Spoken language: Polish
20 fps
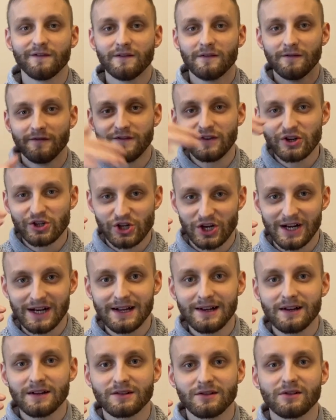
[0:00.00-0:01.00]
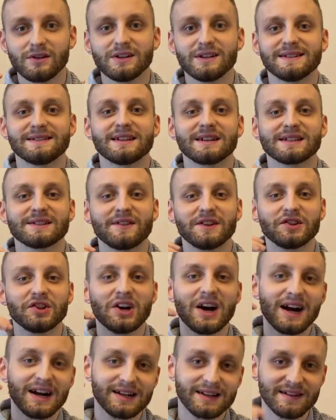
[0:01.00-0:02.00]
wyżej, to jest tak
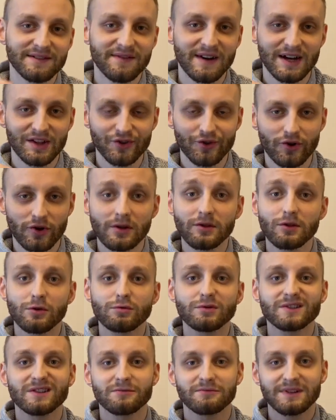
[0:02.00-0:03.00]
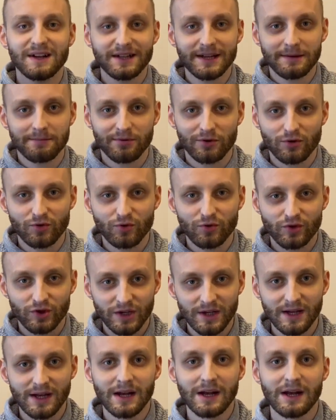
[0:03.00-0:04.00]
zwany aktywator. To już są tanie
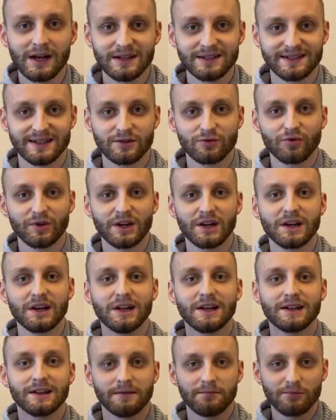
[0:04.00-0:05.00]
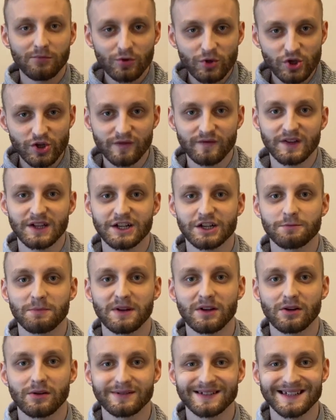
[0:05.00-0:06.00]
produkty, za które klient musi wydać
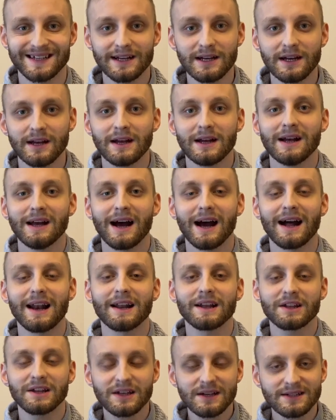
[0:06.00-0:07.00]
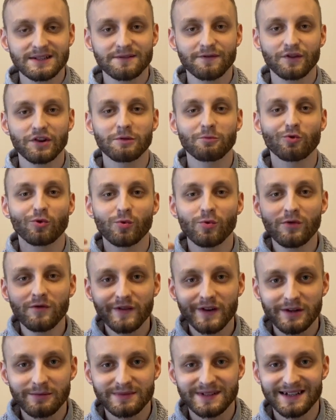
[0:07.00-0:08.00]
pieniądze, ale nie jest Twoim
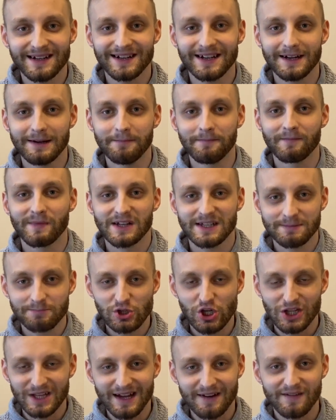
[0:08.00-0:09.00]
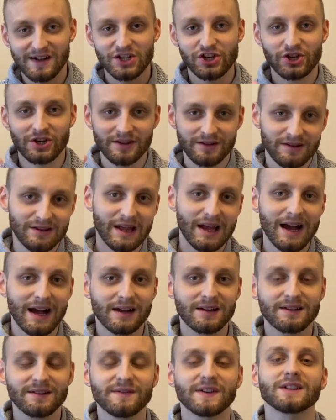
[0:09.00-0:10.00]
głównym celem sprzedawać te
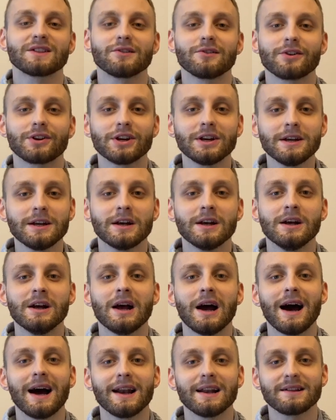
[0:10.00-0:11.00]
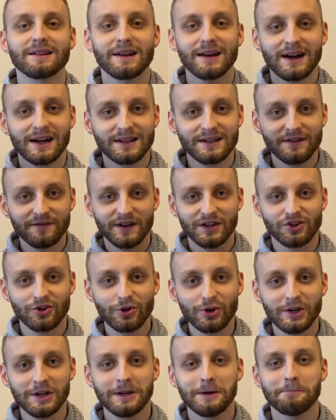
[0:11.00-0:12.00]
aktywatory, ale te
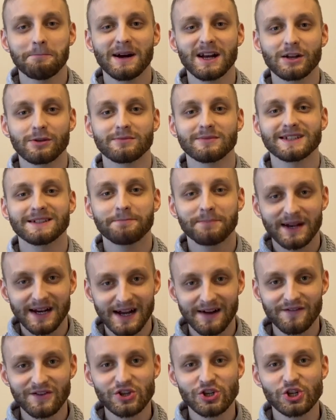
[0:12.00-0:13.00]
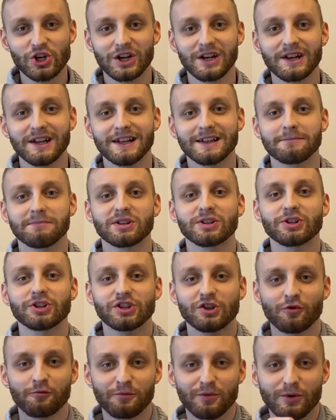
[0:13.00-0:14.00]
aktywatory mają sprawić, że klient będzie
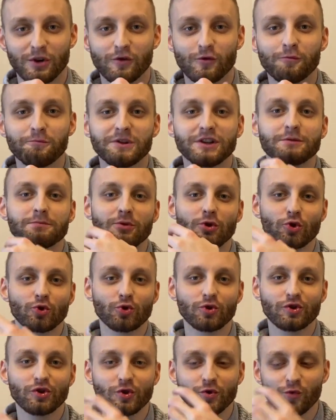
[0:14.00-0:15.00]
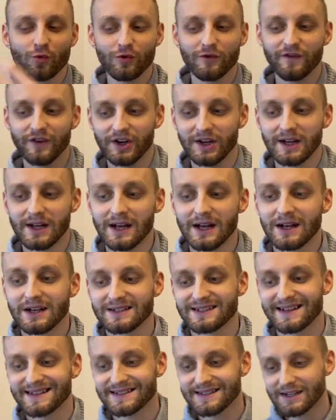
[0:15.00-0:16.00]
chciał kupić produkt główny.
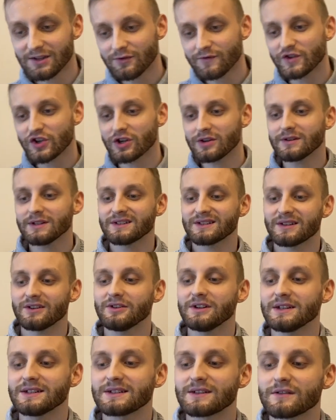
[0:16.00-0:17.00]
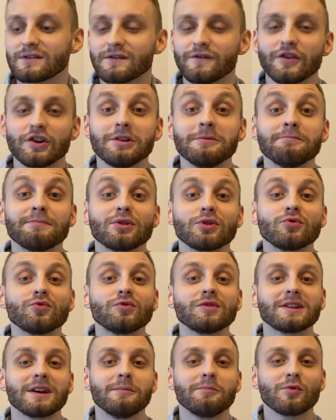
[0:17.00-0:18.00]
Zastanów się, co jest Twoim
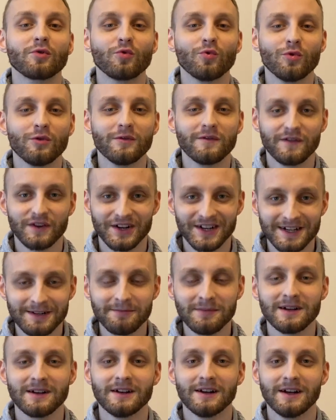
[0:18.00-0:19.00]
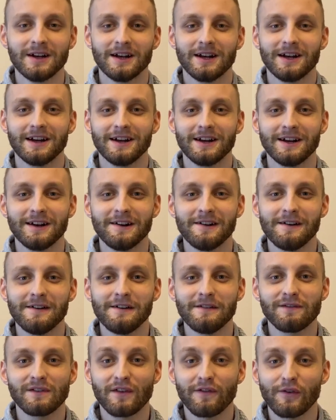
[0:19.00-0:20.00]
produktem głównym e,
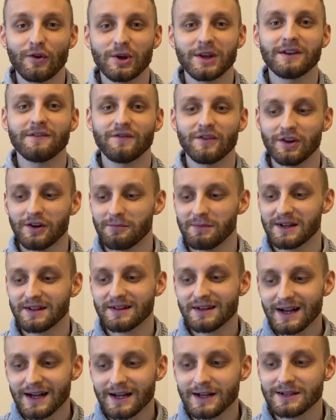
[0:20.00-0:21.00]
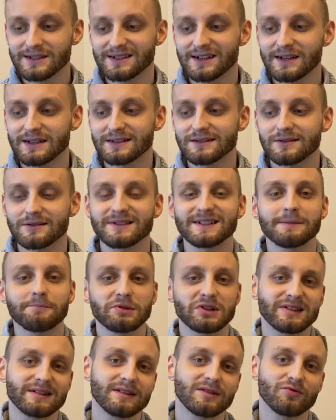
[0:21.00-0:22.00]
w Twojej firmie, tak? Zaraz to
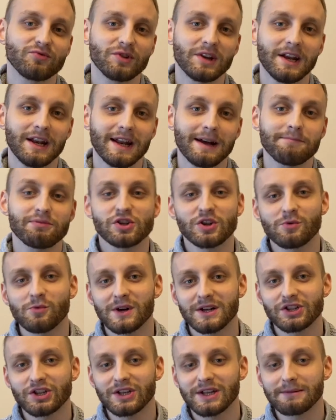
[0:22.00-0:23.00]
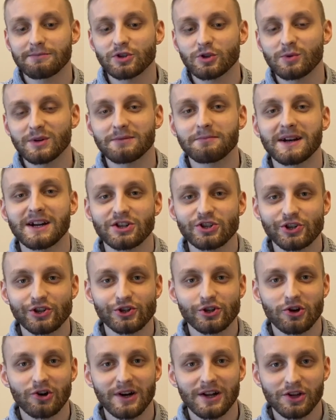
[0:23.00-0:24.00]
zaprezentuję na przykładzie na przykład branży
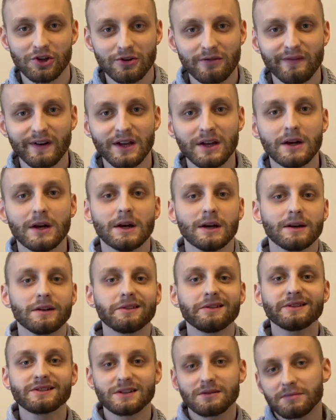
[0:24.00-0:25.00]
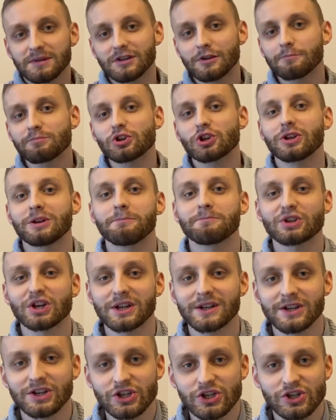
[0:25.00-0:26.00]
szkoleniowej i Ty sobie to
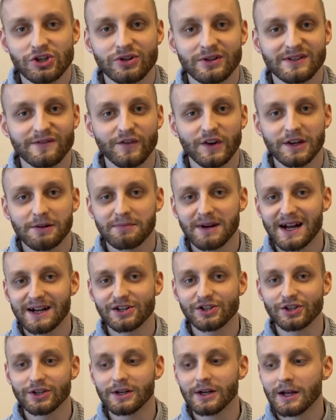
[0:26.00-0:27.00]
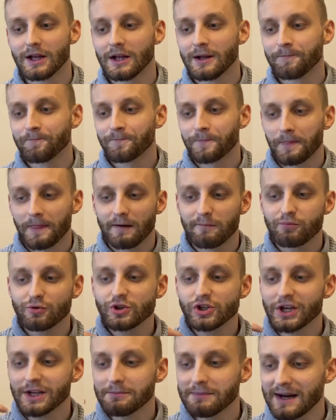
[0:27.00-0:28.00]
przeniesiesz do swojej branży.
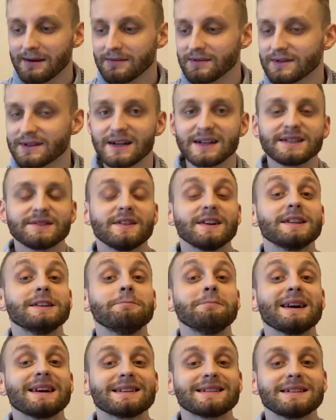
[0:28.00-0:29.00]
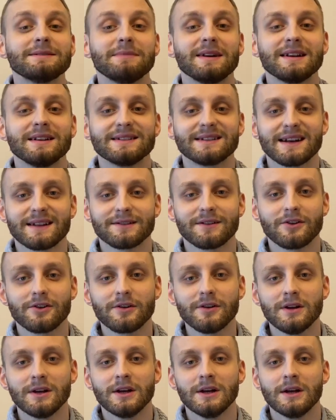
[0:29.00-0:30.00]
Później mamy tak zwany
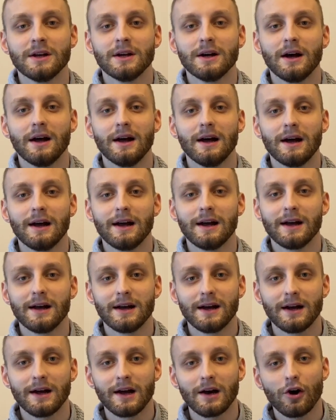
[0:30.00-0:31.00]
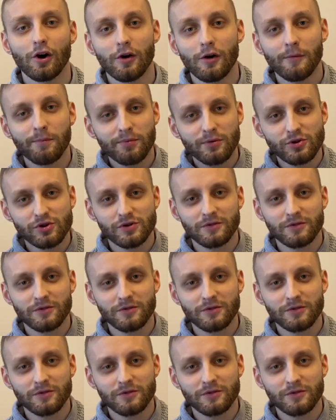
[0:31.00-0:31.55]
maksymalizator. Eee, oprócz